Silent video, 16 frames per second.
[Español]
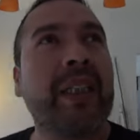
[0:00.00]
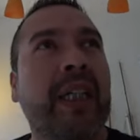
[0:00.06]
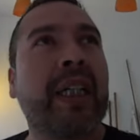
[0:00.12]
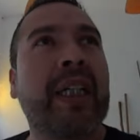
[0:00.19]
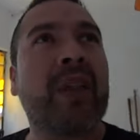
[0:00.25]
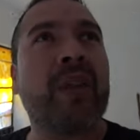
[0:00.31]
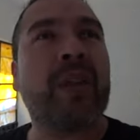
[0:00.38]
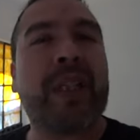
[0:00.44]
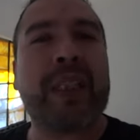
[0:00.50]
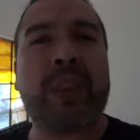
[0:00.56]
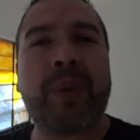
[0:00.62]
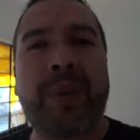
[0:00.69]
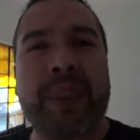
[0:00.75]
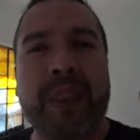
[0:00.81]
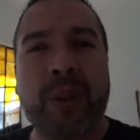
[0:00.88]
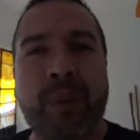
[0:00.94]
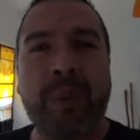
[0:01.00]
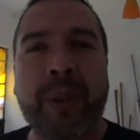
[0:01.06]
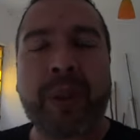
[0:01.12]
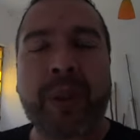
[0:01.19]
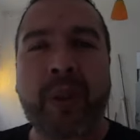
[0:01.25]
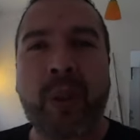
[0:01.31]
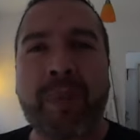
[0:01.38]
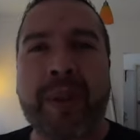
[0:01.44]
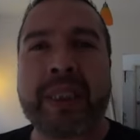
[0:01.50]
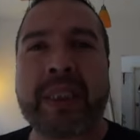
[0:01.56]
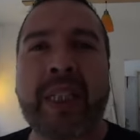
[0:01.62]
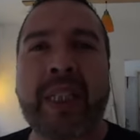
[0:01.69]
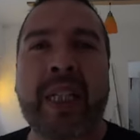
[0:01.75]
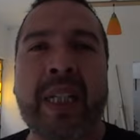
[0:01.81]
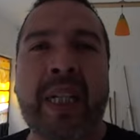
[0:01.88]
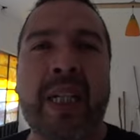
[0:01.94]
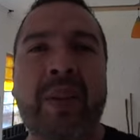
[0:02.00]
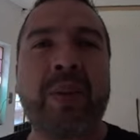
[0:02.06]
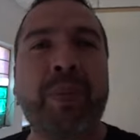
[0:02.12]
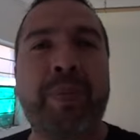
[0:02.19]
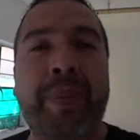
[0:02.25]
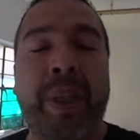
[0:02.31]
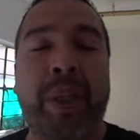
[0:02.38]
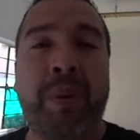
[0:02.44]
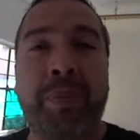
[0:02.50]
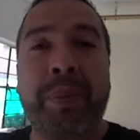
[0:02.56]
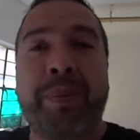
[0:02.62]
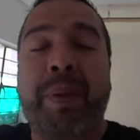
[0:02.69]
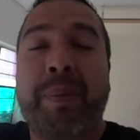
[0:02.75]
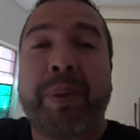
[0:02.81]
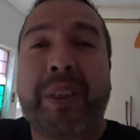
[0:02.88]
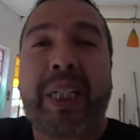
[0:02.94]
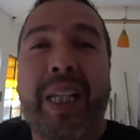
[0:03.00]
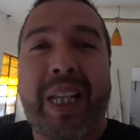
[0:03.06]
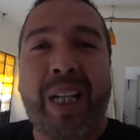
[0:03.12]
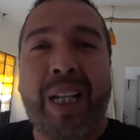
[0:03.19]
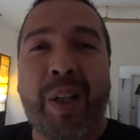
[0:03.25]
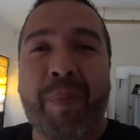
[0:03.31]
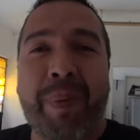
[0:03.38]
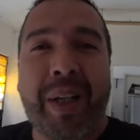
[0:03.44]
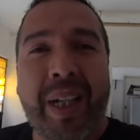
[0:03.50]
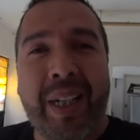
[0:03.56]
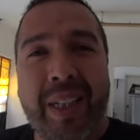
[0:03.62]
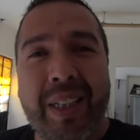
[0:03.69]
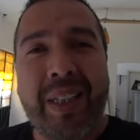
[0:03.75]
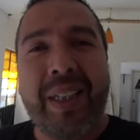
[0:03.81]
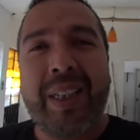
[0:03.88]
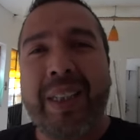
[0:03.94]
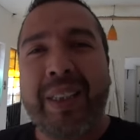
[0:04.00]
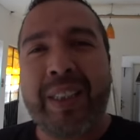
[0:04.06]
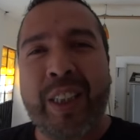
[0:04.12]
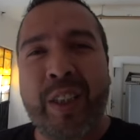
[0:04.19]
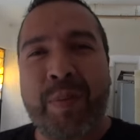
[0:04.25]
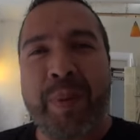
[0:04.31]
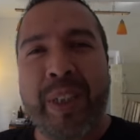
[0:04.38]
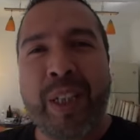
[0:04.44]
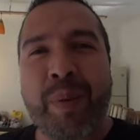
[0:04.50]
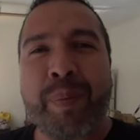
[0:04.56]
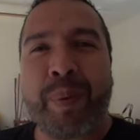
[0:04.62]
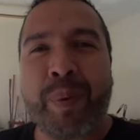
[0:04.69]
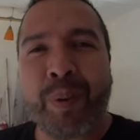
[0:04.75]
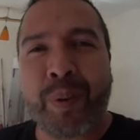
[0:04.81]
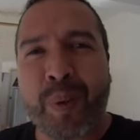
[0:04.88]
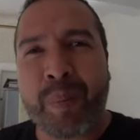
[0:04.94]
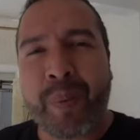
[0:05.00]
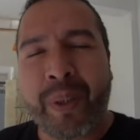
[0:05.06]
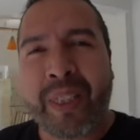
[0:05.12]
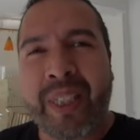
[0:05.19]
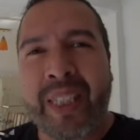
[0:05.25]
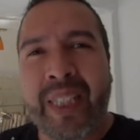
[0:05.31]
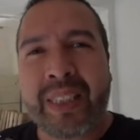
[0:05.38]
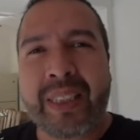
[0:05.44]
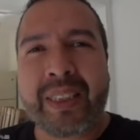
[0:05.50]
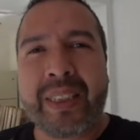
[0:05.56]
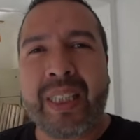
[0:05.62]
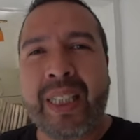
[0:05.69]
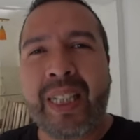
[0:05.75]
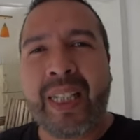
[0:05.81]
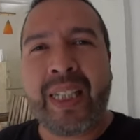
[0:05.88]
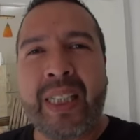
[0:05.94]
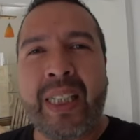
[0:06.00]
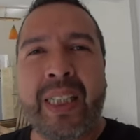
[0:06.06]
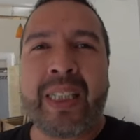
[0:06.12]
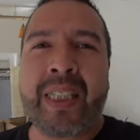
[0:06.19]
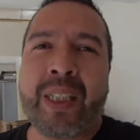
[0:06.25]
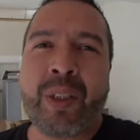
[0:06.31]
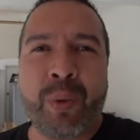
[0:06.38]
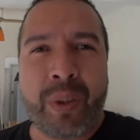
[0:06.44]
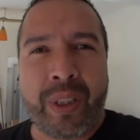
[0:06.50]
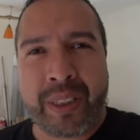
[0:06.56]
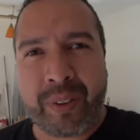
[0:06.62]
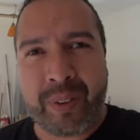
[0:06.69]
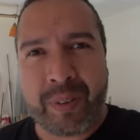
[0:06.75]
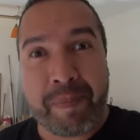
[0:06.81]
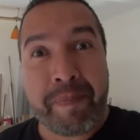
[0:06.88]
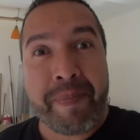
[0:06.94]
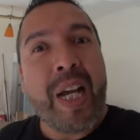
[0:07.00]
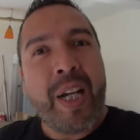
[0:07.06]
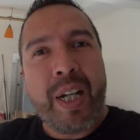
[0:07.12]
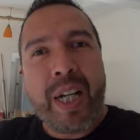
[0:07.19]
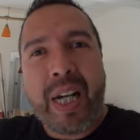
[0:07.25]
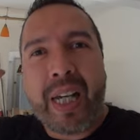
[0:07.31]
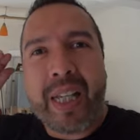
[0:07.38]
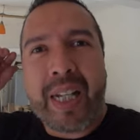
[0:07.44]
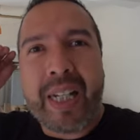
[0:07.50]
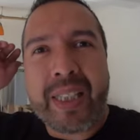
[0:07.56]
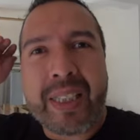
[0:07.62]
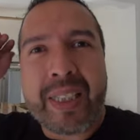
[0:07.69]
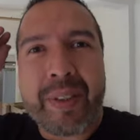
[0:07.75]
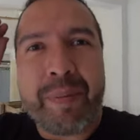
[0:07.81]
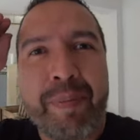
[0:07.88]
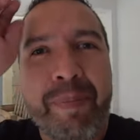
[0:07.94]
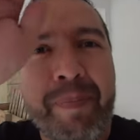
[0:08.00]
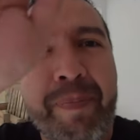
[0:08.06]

eh, creo que eso va a ser un poquito lo más tardado, pero pues vamos a darle para terminar pronto porque ya se acerca el día de inauguración. Adelante.